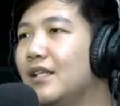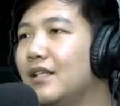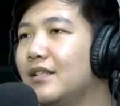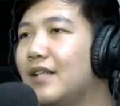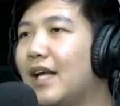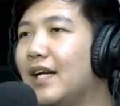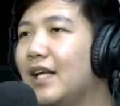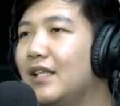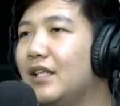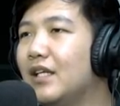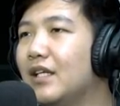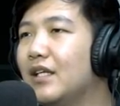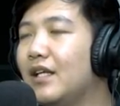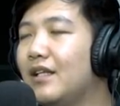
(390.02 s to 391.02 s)
target
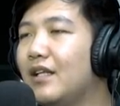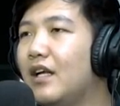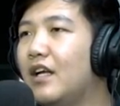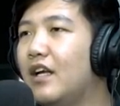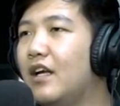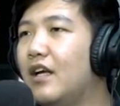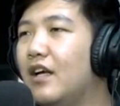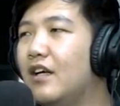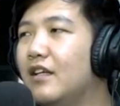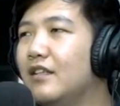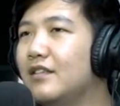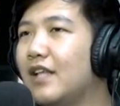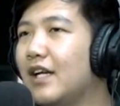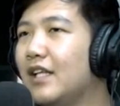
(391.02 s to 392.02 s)
yang kita
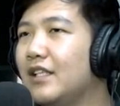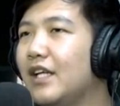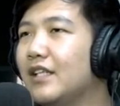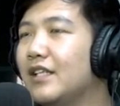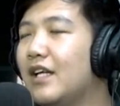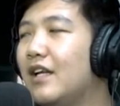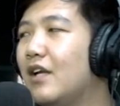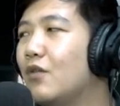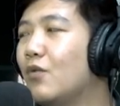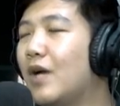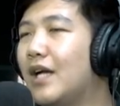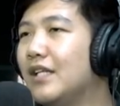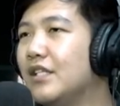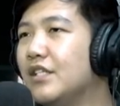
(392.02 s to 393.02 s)
target yang kita
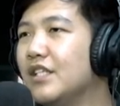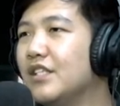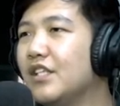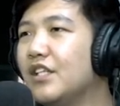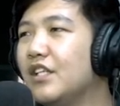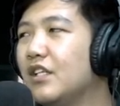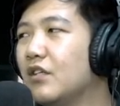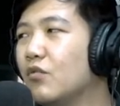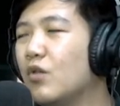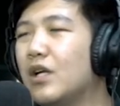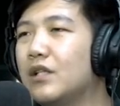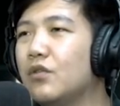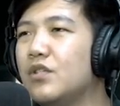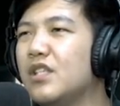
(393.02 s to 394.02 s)
lakukan Jinx ini
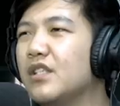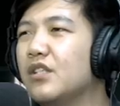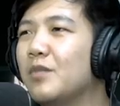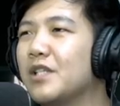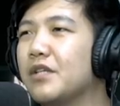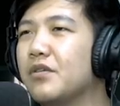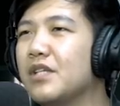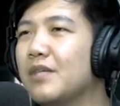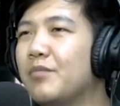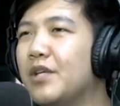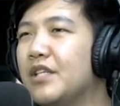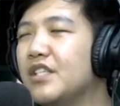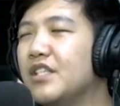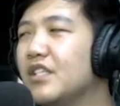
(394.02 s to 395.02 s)
gua gak tahu Jinx itu bahasa Indonesia
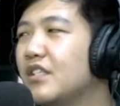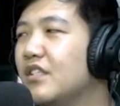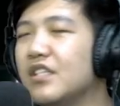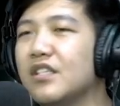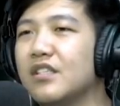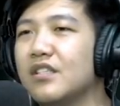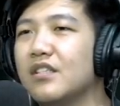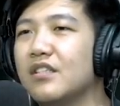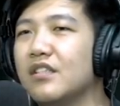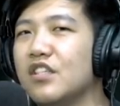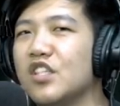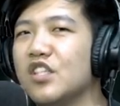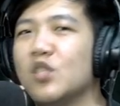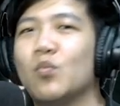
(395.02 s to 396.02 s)
apa ya Jinx Jinx
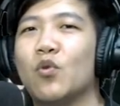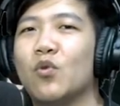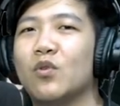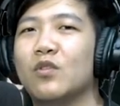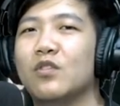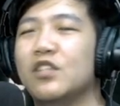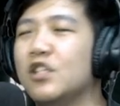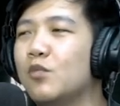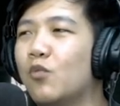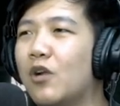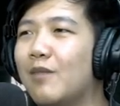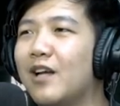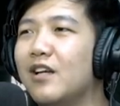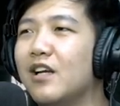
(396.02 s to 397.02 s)
Jinx Pro Jinx
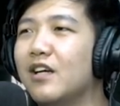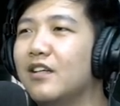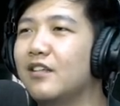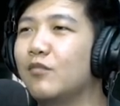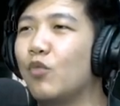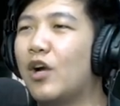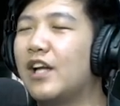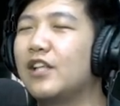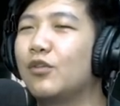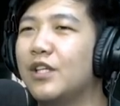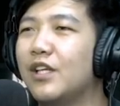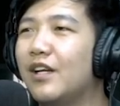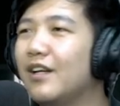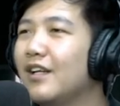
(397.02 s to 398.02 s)
Pro Amanda bukan itu
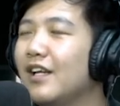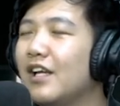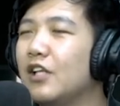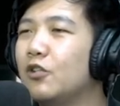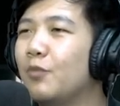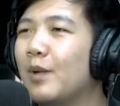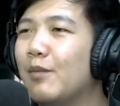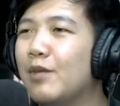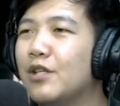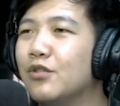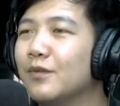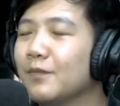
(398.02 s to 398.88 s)
anjir itu PB cu